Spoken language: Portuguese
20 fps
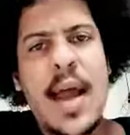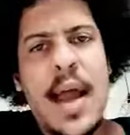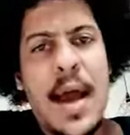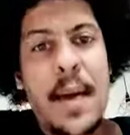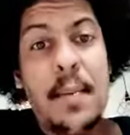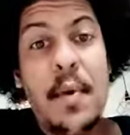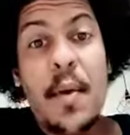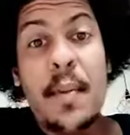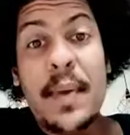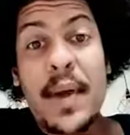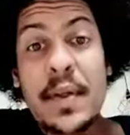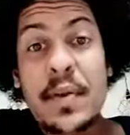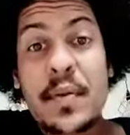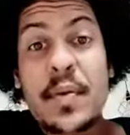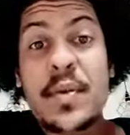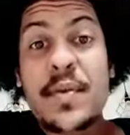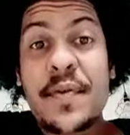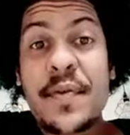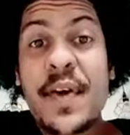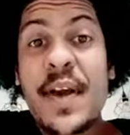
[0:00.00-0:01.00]
É
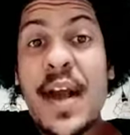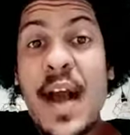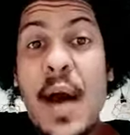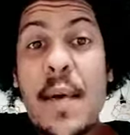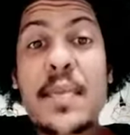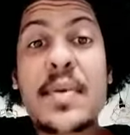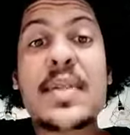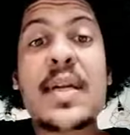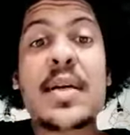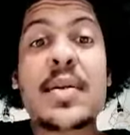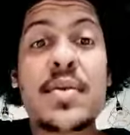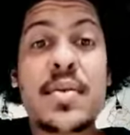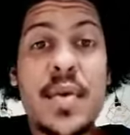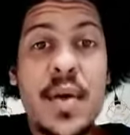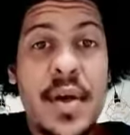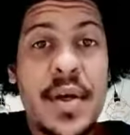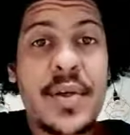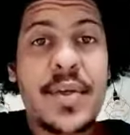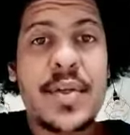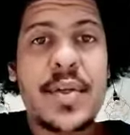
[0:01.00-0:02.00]
momento de ficarmos a
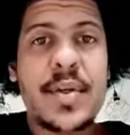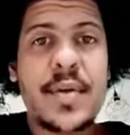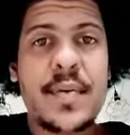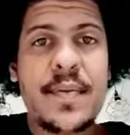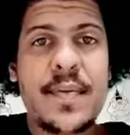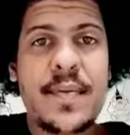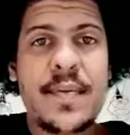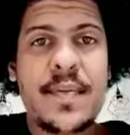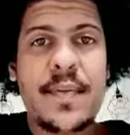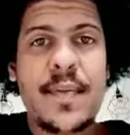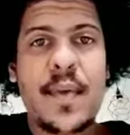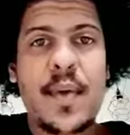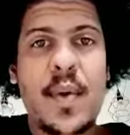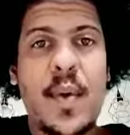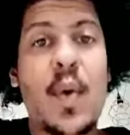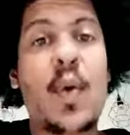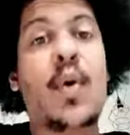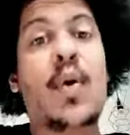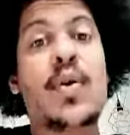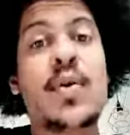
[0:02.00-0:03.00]
sós,
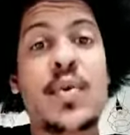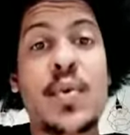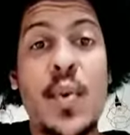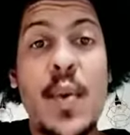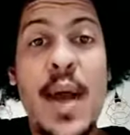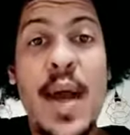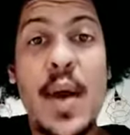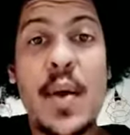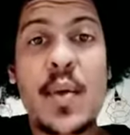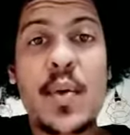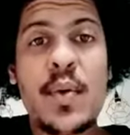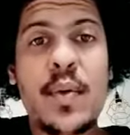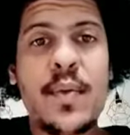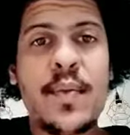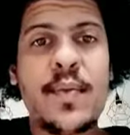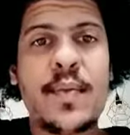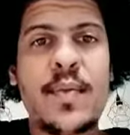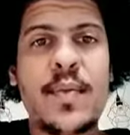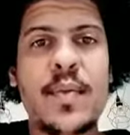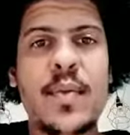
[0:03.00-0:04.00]
com nosso ego,
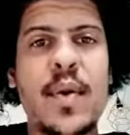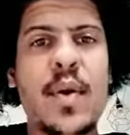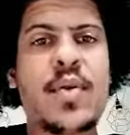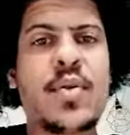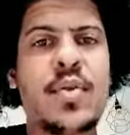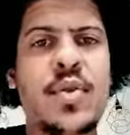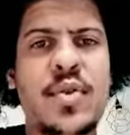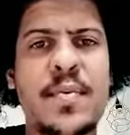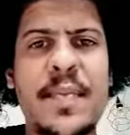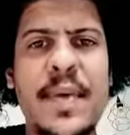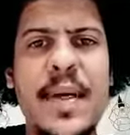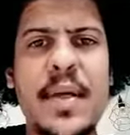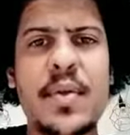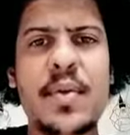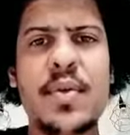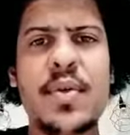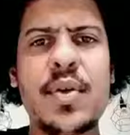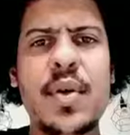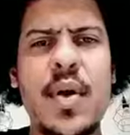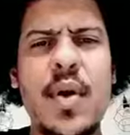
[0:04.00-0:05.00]
nossos
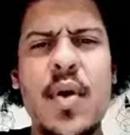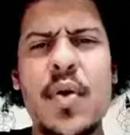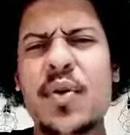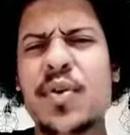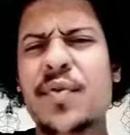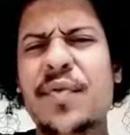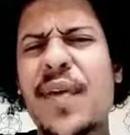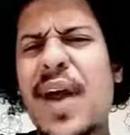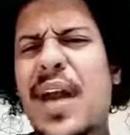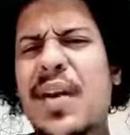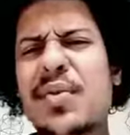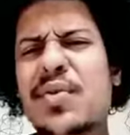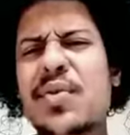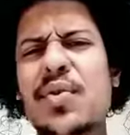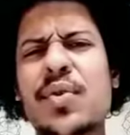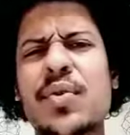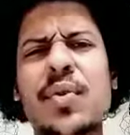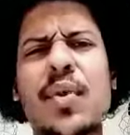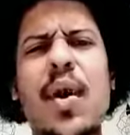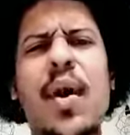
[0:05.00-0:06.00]
medos, os velhos e
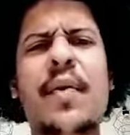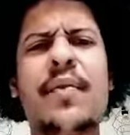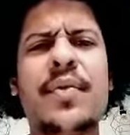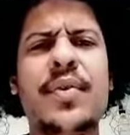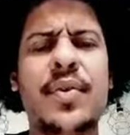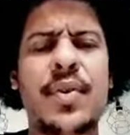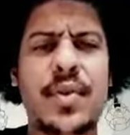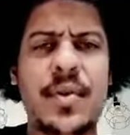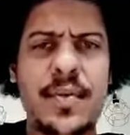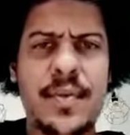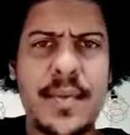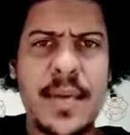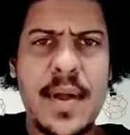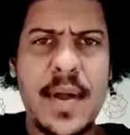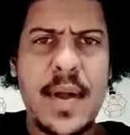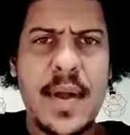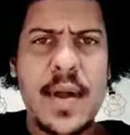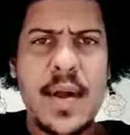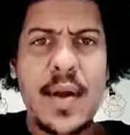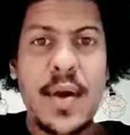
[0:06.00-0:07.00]
os novos,
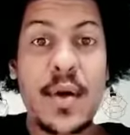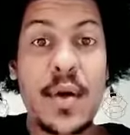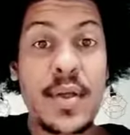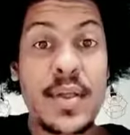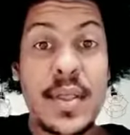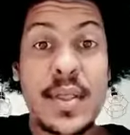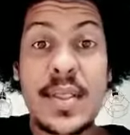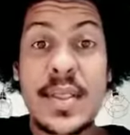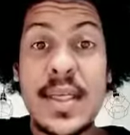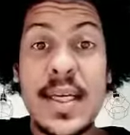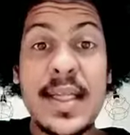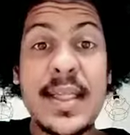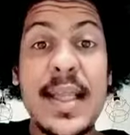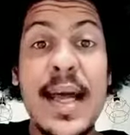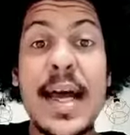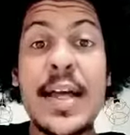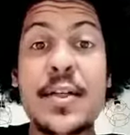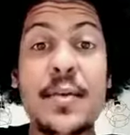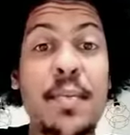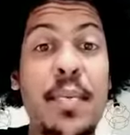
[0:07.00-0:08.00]
nossa
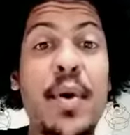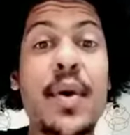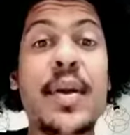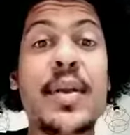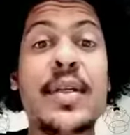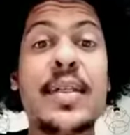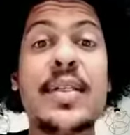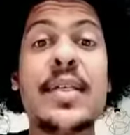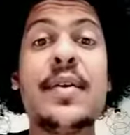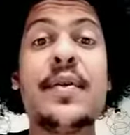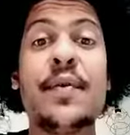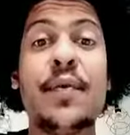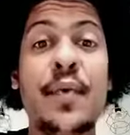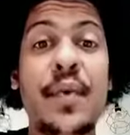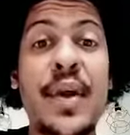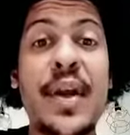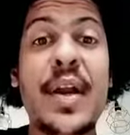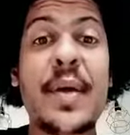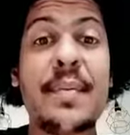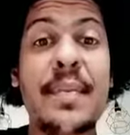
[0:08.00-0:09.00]
ansiedade, hipocrisia e
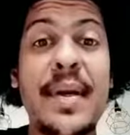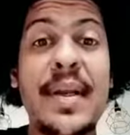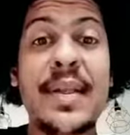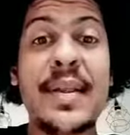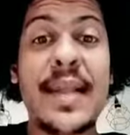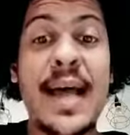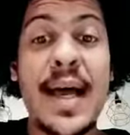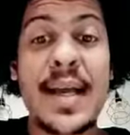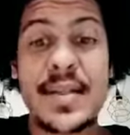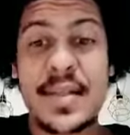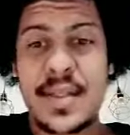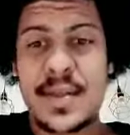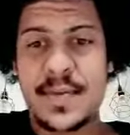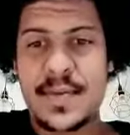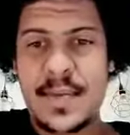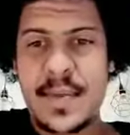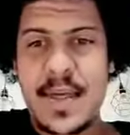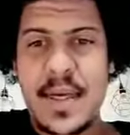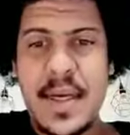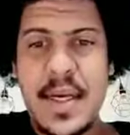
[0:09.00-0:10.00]
vulnerabilidade.
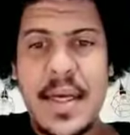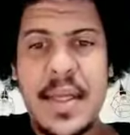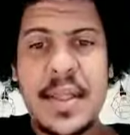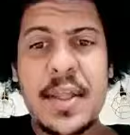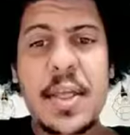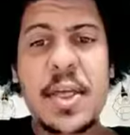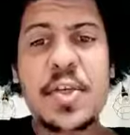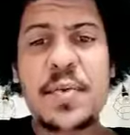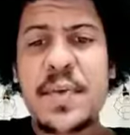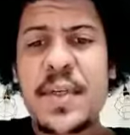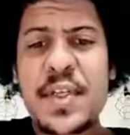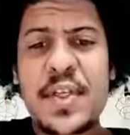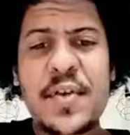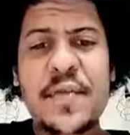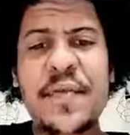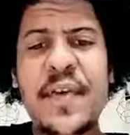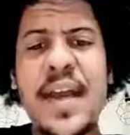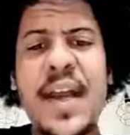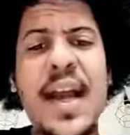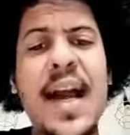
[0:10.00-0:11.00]

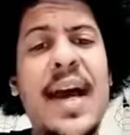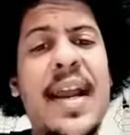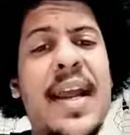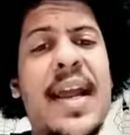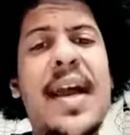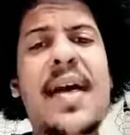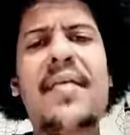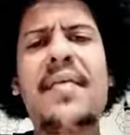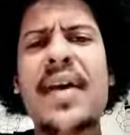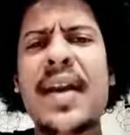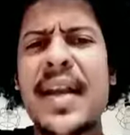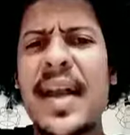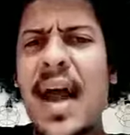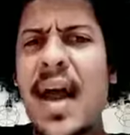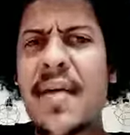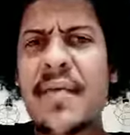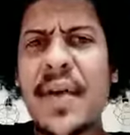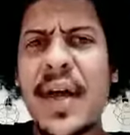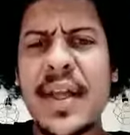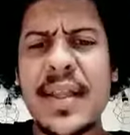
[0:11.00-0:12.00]
Desmistificar e
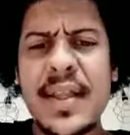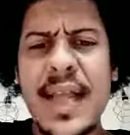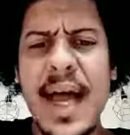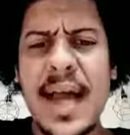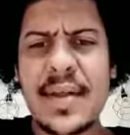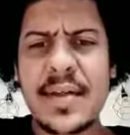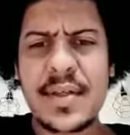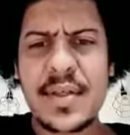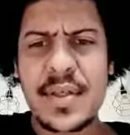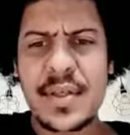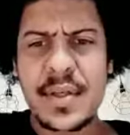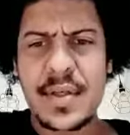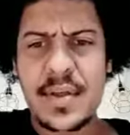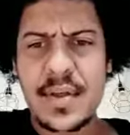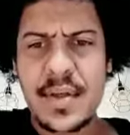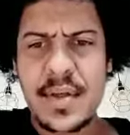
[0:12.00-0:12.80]
reavaliar verdades.